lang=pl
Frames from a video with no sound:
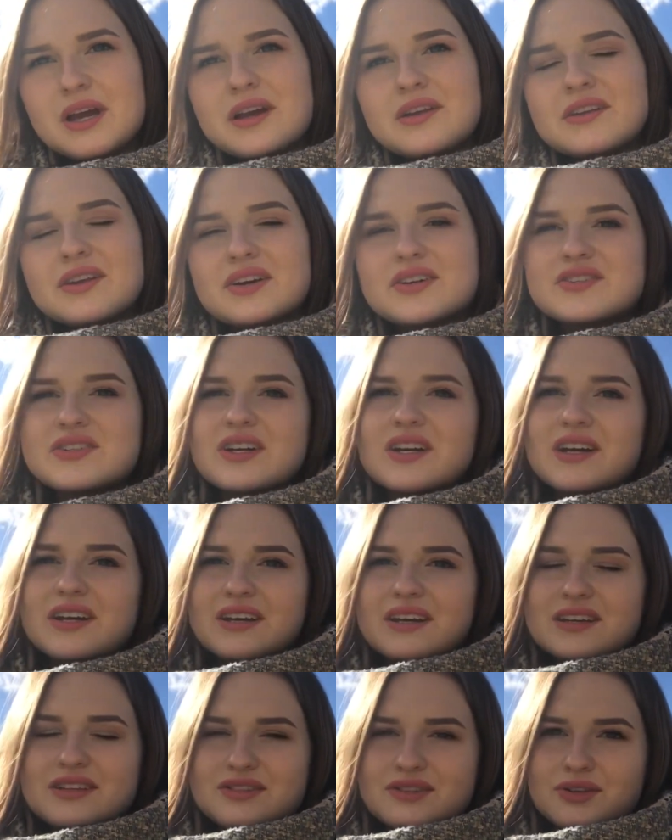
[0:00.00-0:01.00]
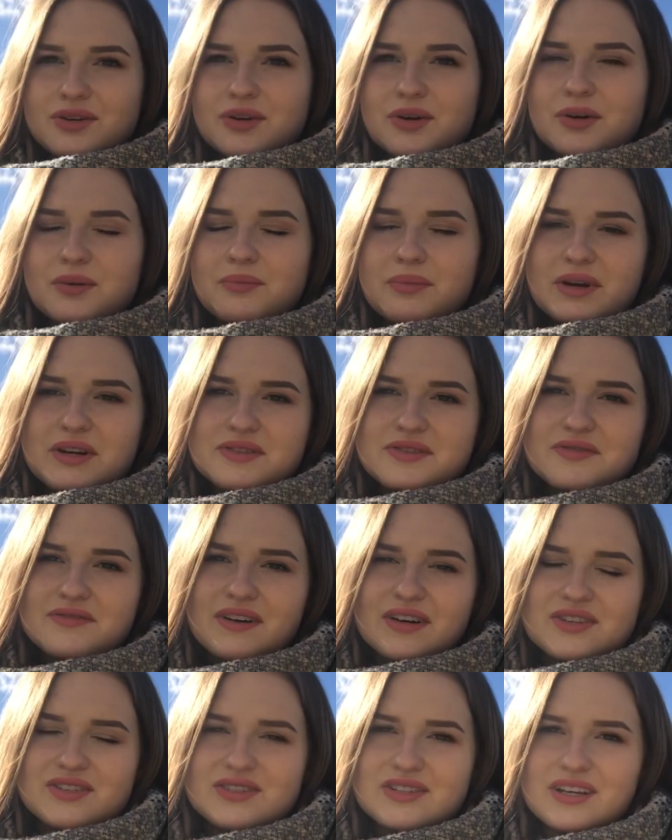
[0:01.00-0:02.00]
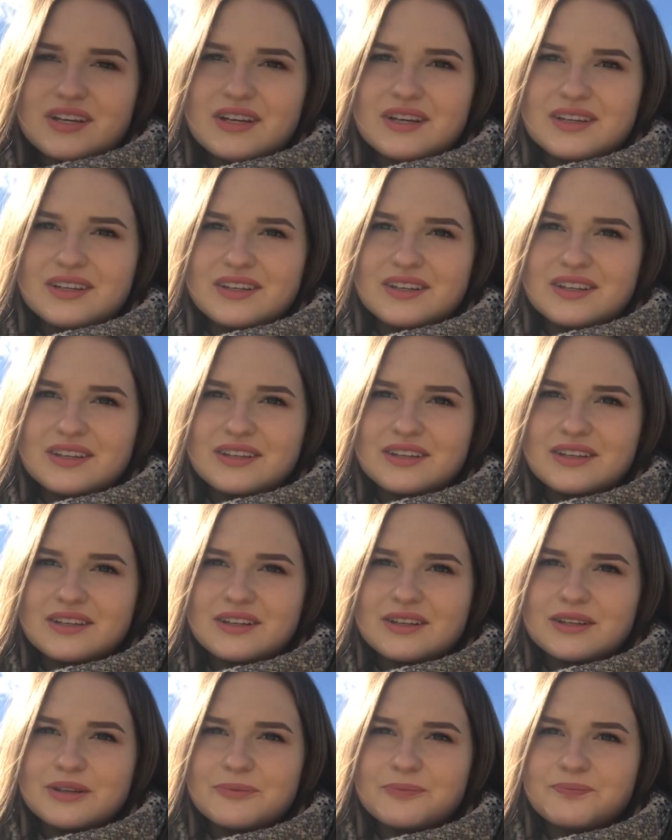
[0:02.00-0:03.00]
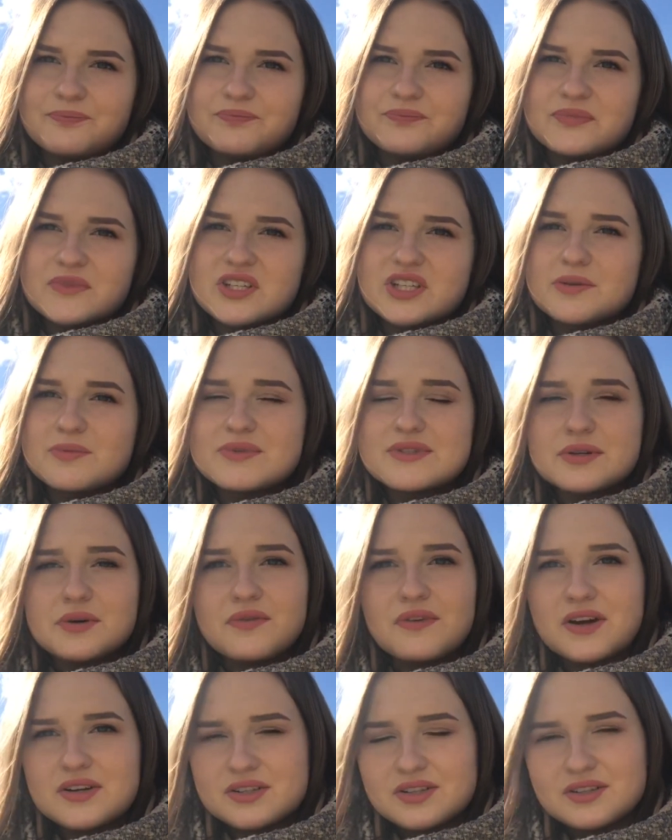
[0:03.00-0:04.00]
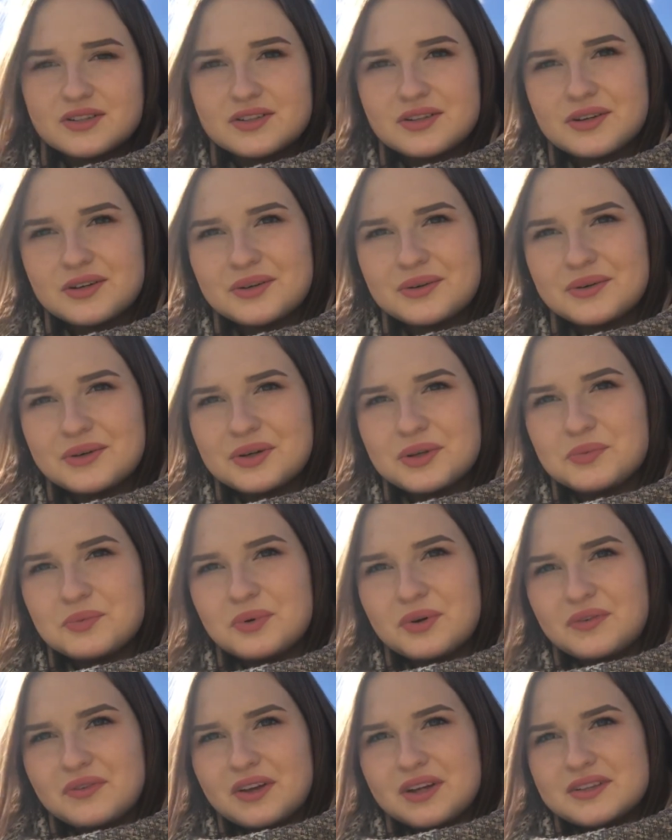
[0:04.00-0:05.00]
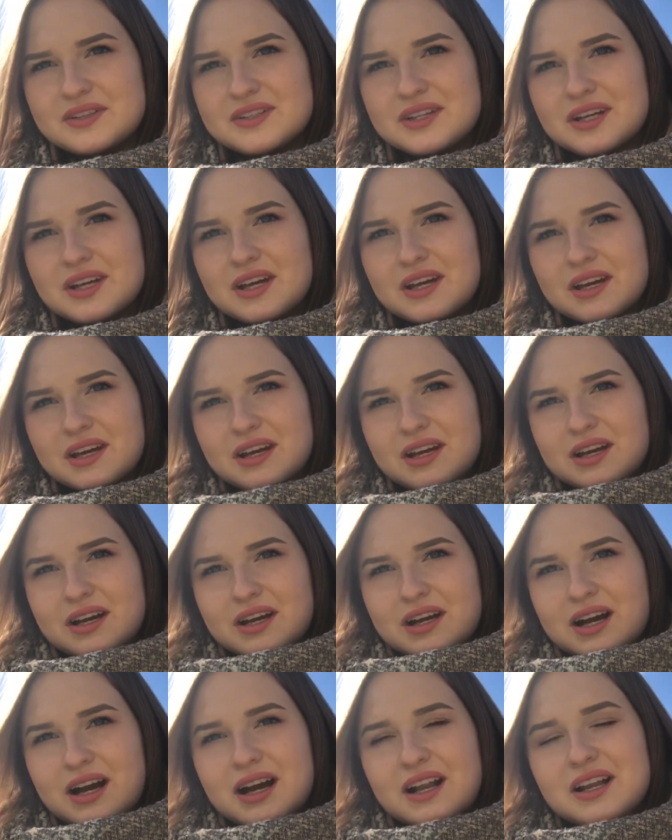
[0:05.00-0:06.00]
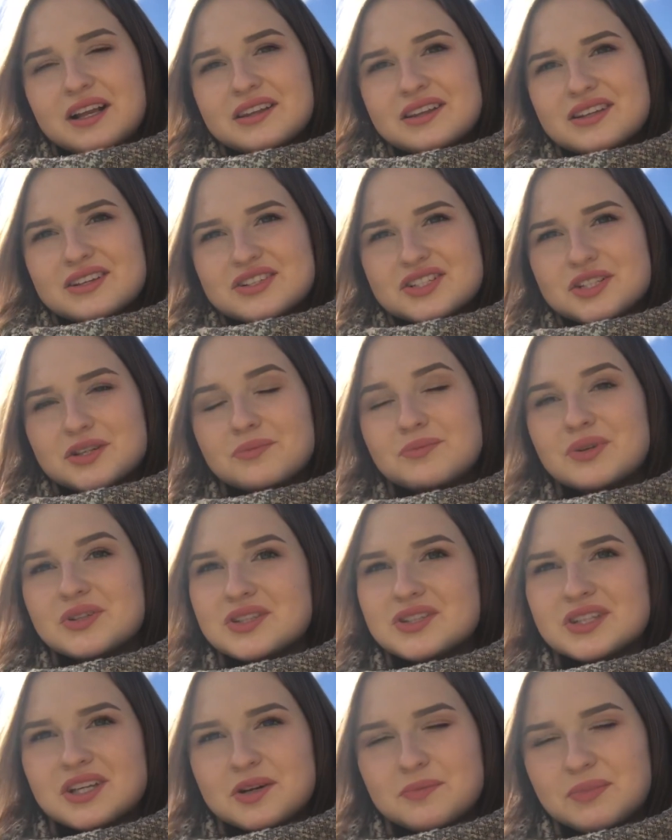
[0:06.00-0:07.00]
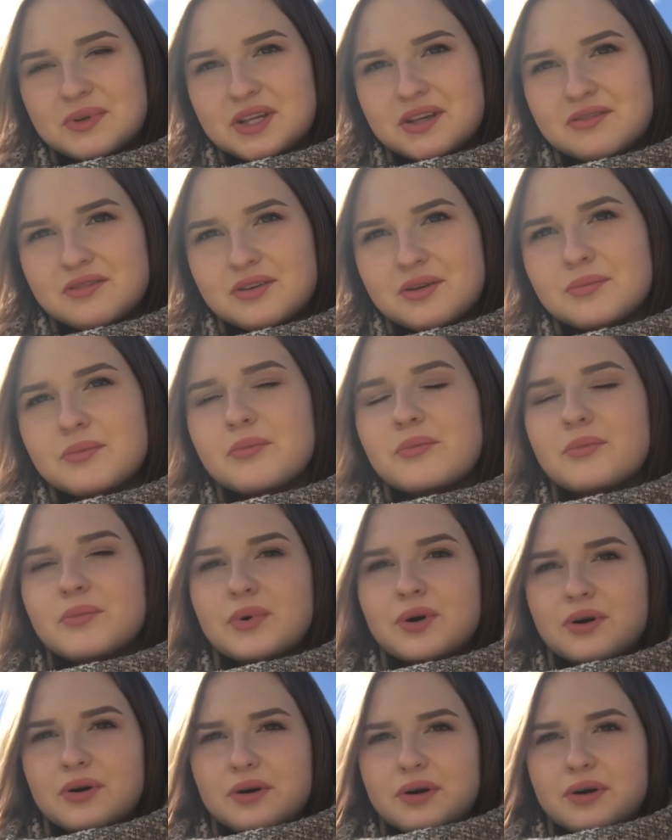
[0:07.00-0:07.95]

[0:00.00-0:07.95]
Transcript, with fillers: Także jest to bardzo ważne i żeby zauważyć tą odpowiedź, ale też być cierpliwym, bo